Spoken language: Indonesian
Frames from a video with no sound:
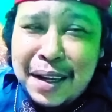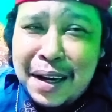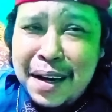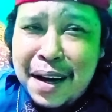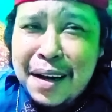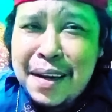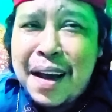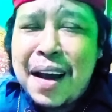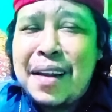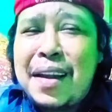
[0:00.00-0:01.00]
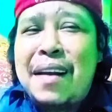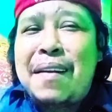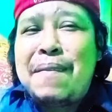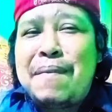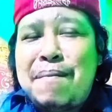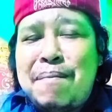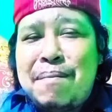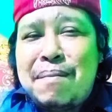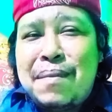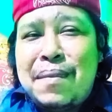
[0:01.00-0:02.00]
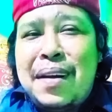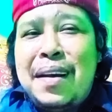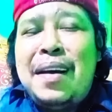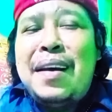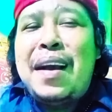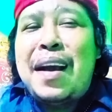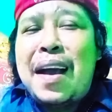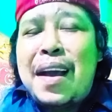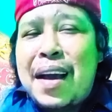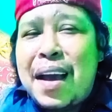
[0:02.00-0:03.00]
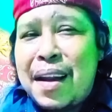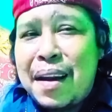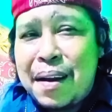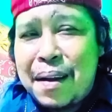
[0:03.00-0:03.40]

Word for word: tindak kejahatan yang akan